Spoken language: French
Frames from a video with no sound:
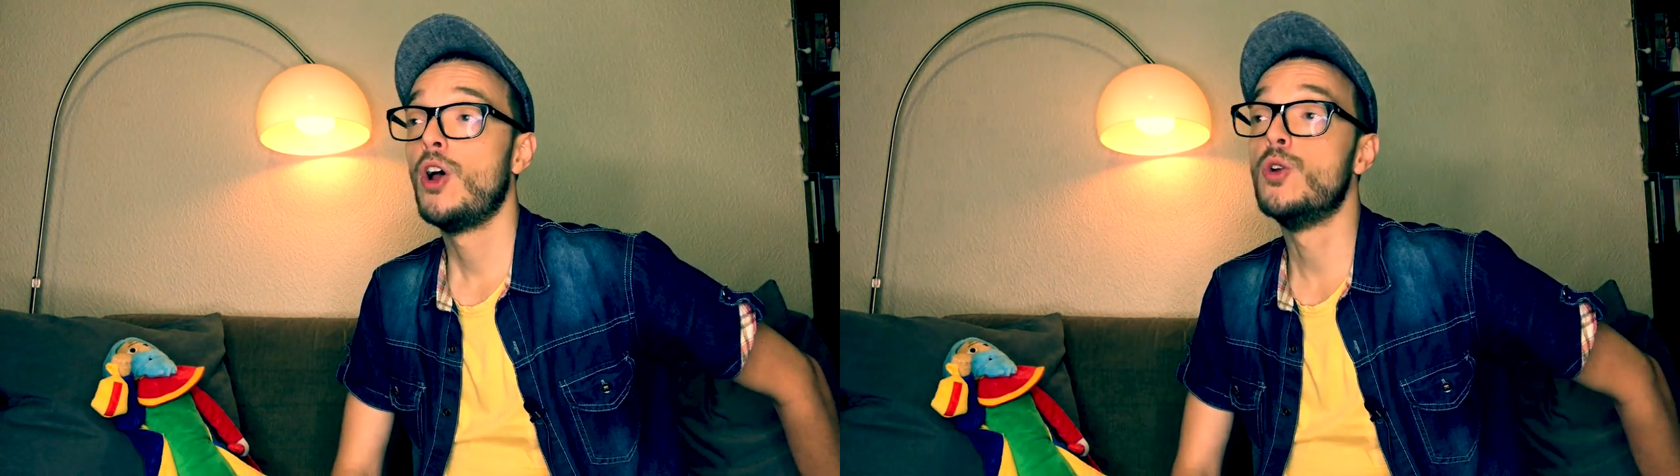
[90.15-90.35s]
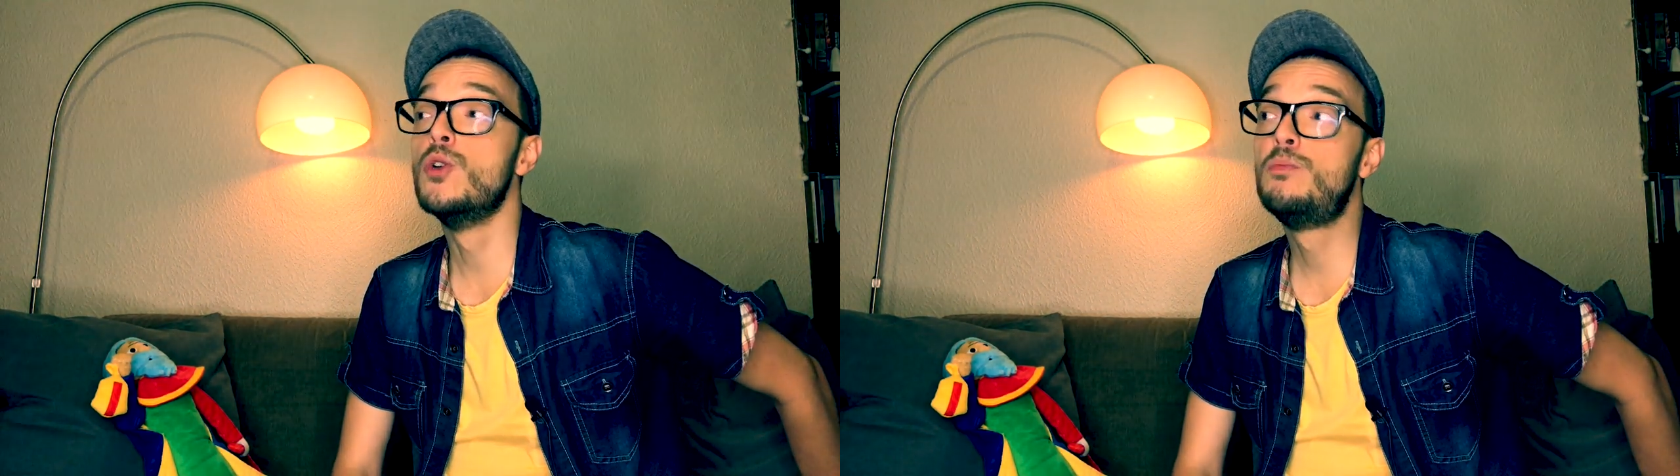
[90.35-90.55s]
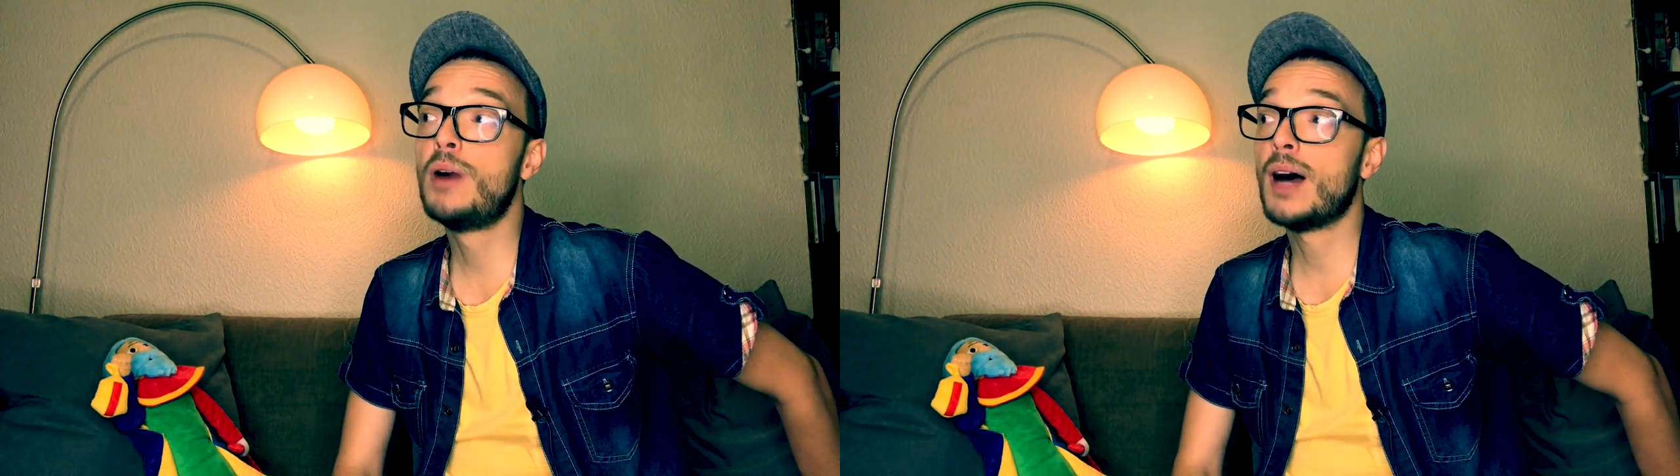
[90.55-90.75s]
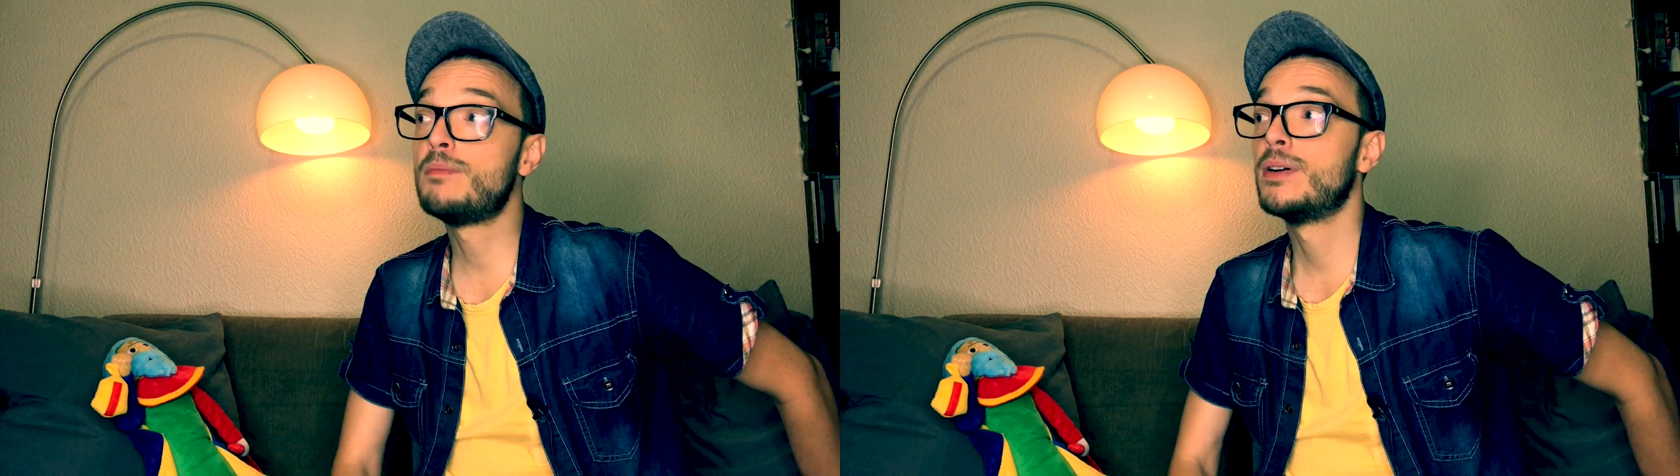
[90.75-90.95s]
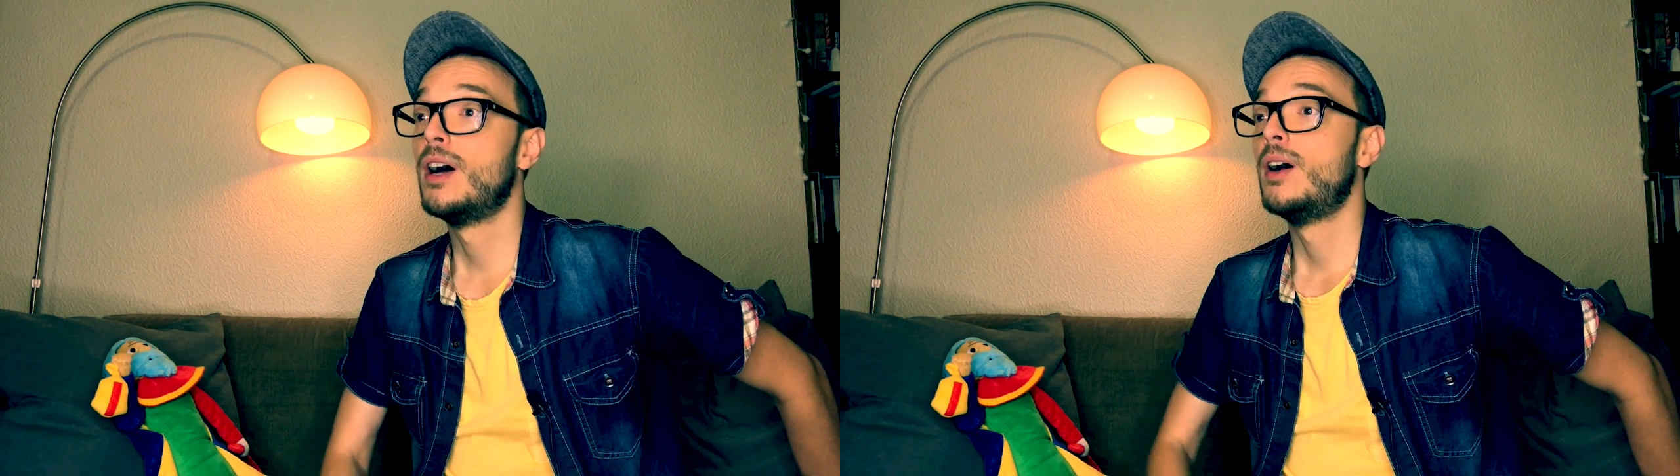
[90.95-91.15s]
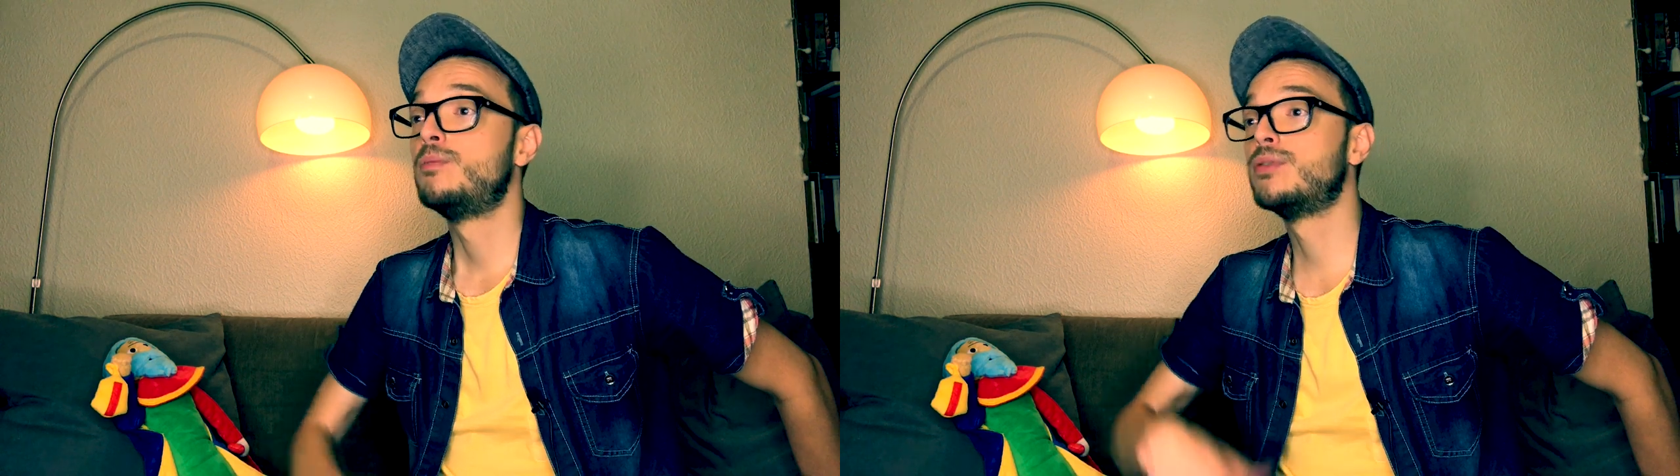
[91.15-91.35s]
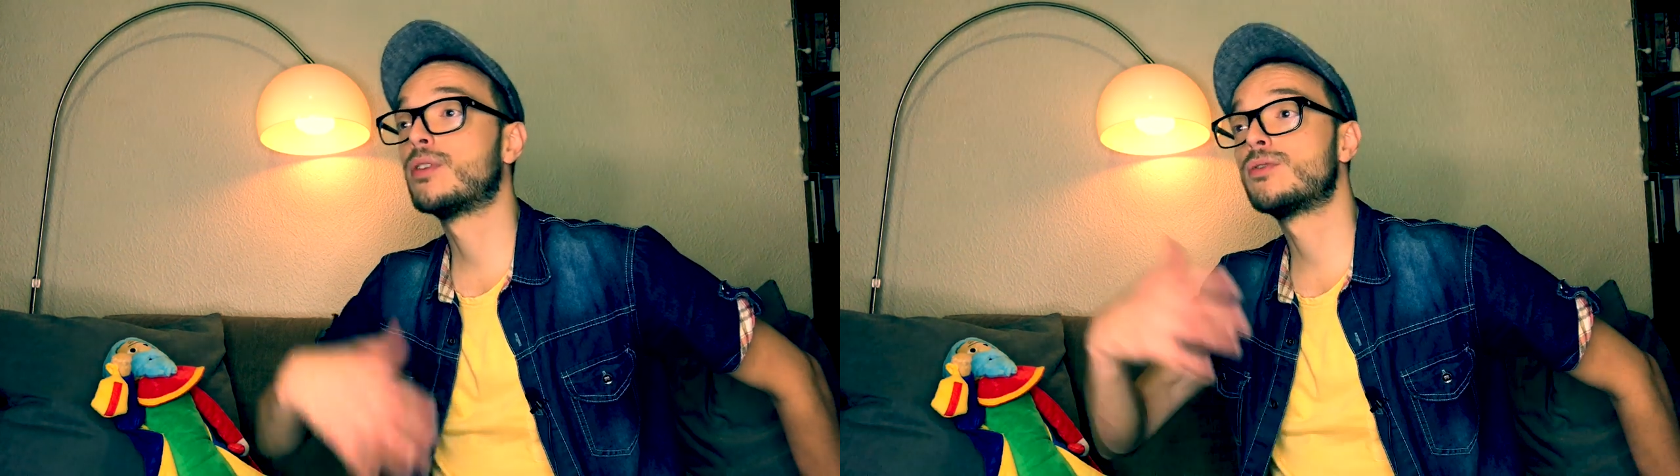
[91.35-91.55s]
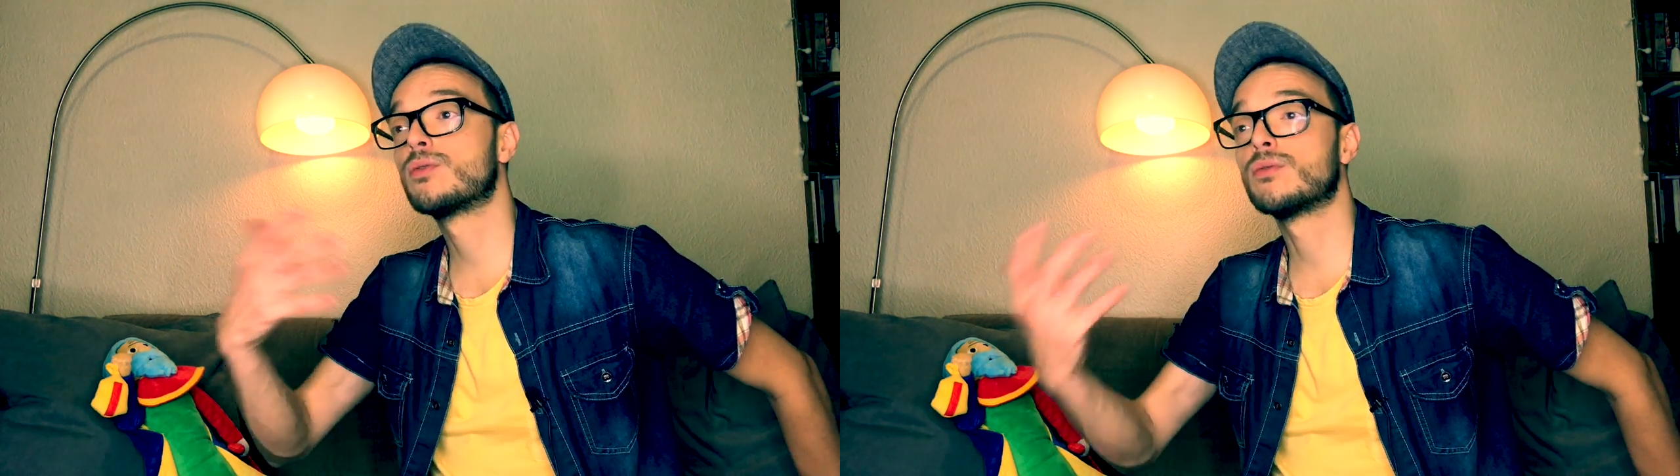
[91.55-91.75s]
le pape
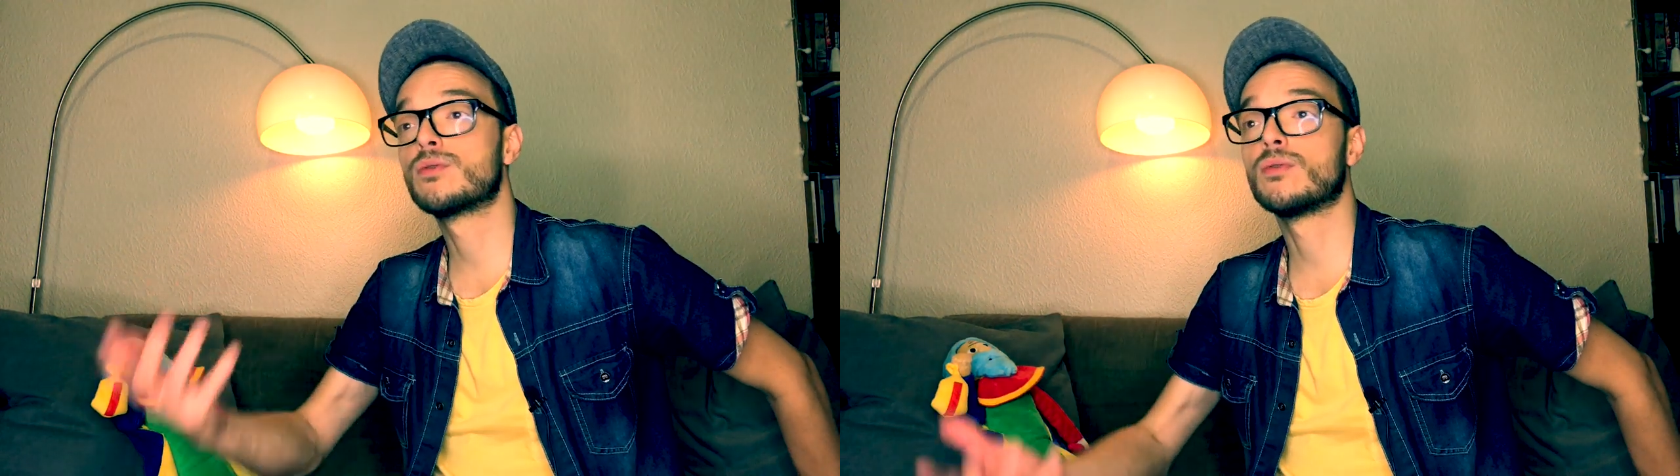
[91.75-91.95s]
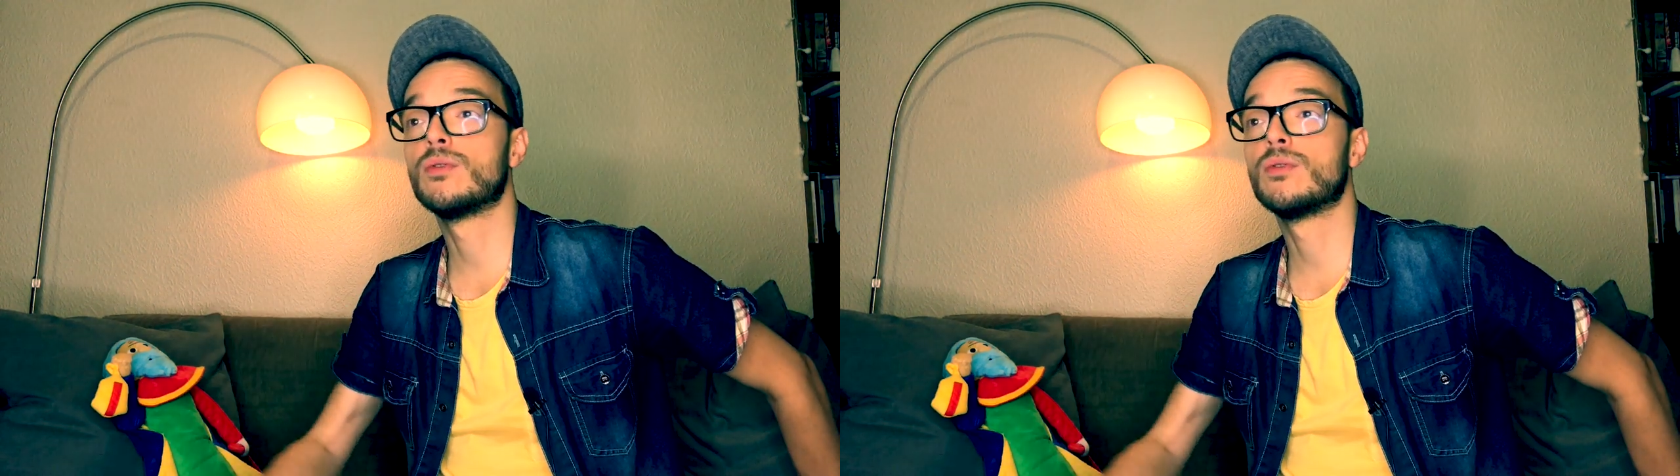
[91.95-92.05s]
pour son,